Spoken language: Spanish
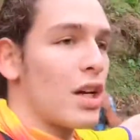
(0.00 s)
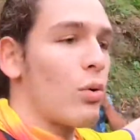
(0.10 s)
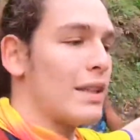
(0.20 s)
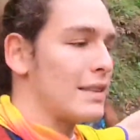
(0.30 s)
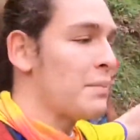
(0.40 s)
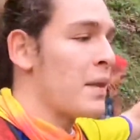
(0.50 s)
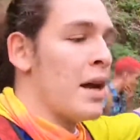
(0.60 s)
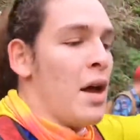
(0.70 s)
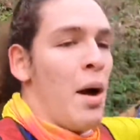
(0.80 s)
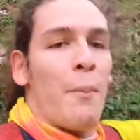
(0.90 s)
cuesta,
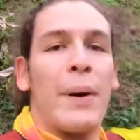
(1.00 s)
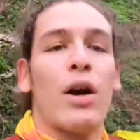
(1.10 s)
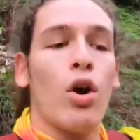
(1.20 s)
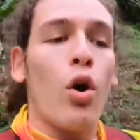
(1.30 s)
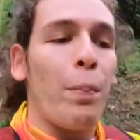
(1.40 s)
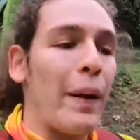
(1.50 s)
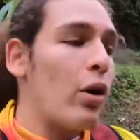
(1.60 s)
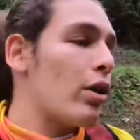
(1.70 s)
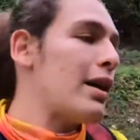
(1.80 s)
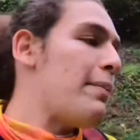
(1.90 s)
pero lo
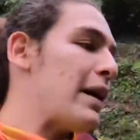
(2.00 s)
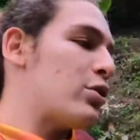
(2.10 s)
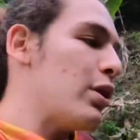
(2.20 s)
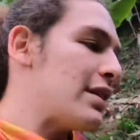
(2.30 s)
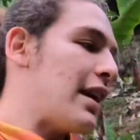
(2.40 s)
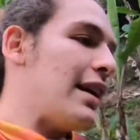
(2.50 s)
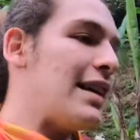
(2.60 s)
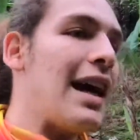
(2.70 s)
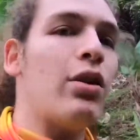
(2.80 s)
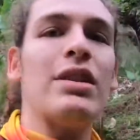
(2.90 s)
peor que pasó es que
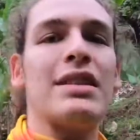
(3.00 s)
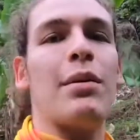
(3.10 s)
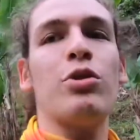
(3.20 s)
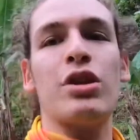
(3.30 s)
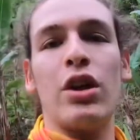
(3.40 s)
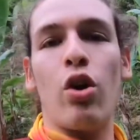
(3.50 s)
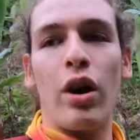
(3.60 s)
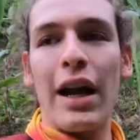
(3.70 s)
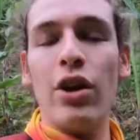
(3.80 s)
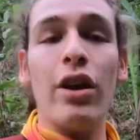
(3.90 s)
ya no estamos en
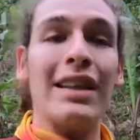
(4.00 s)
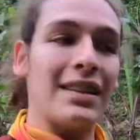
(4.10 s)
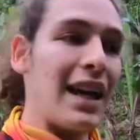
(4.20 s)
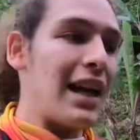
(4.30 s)
horario de entrada.